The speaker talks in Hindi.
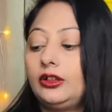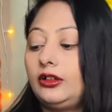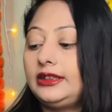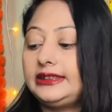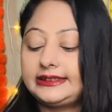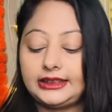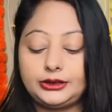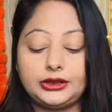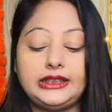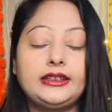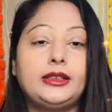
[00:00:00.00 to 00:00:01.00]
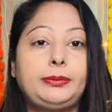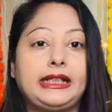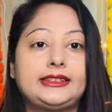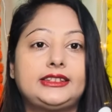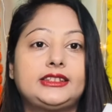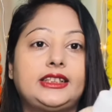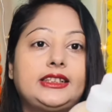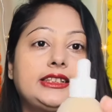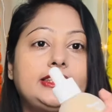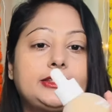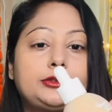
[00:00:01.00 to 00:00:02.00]
और इसका जो इनर पैकेजिंग रहेगा
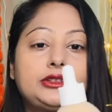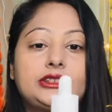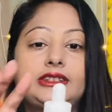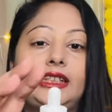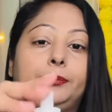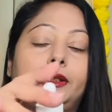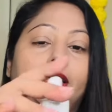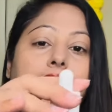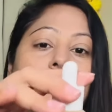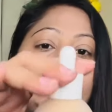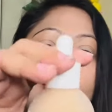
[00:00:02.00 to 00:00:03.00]
ये कुछ इस टाइप का रहेगा